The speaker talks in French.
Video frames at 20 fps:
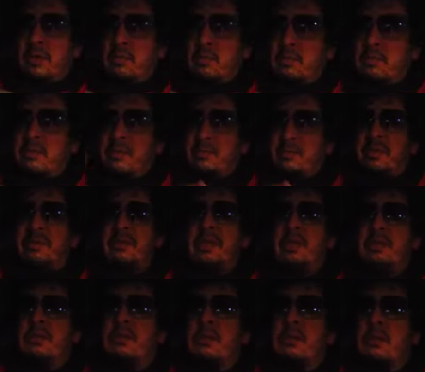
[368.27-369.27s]
mais en fait, ils ne savent pas ce qui
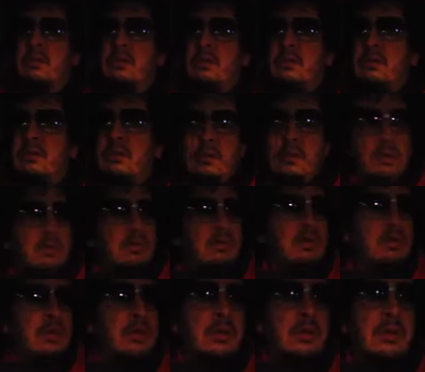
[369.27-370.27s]
est dedans. Alors
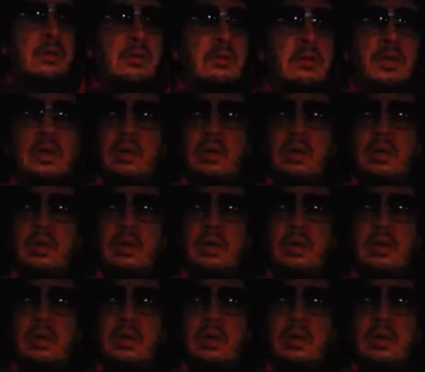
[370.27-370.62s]
c'est-à-dire qu'ils